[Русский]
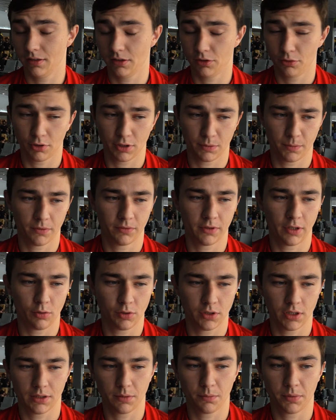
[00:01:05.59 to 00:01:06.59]
еще раз
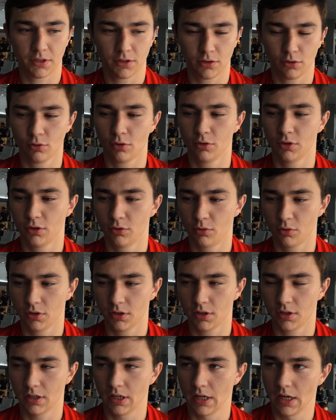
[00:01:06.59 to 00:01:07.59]
повторюсь, это предсезонный
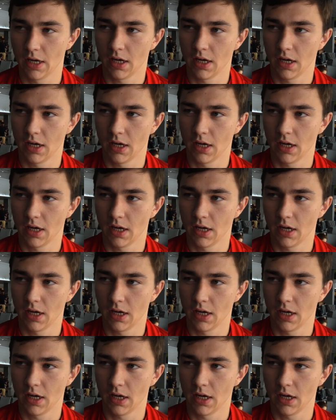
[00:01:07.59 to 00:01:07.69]
турнир.